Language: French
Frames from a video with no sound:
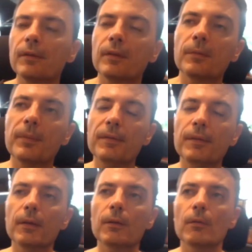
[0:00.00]
ce qui se passe,
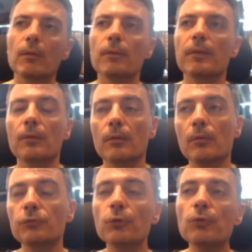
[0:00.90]
c'est que
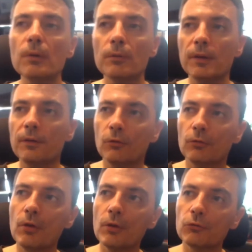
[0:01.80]
aujourd'hui, on est sur
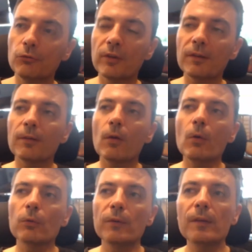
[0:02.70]
de l'ordre du
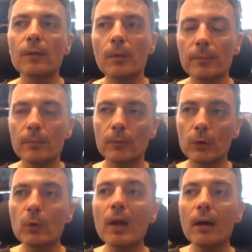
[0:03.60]
500 ou 600
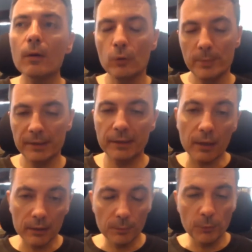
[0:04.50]
dollars le mètre
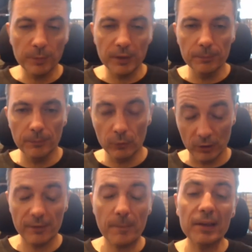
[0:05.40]
carré à peu près.
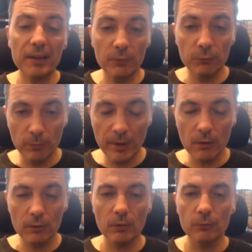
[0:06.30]
sur les appartes avec vue
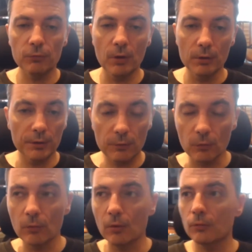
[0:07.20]
mer, encore une fois, qui
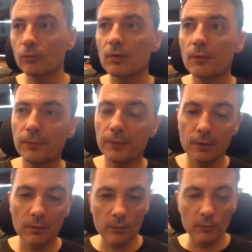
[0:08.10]
sont euh, tout à fait
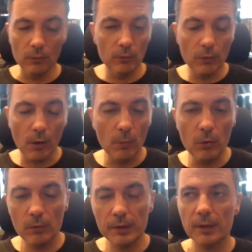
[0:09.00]
euh,
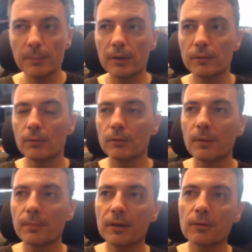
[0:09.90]
normaux. Quoi. Il pas de,
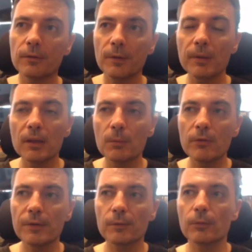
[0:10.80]
c'est pas de la
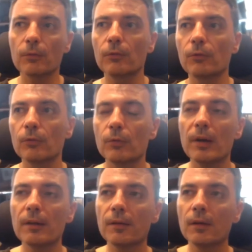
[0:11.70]
mauvaise construction de
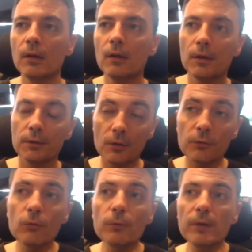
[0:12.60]
base. Dans
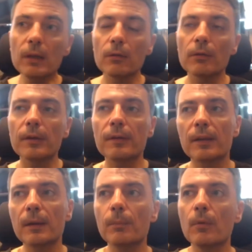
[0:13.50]
une ville
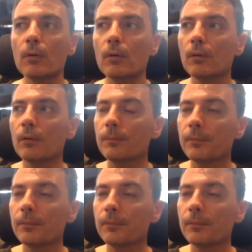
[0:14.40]
extrêmement